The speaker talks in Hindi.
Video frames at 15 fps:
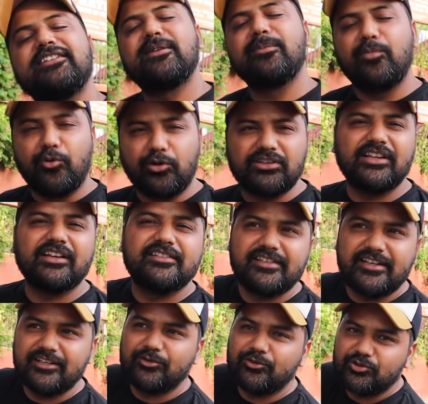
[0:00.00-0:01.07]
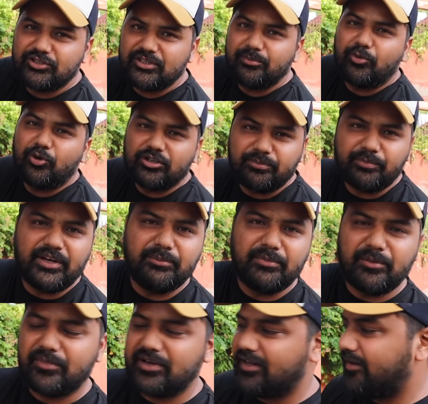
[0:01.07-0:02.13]
अंदर बहुत लग्जरी है दोस्तों ये बहुत
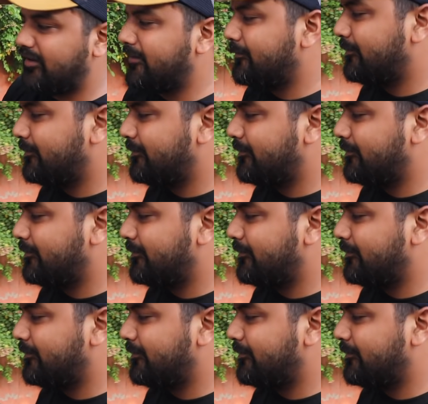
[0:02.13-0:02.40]
प्रीमियम कार है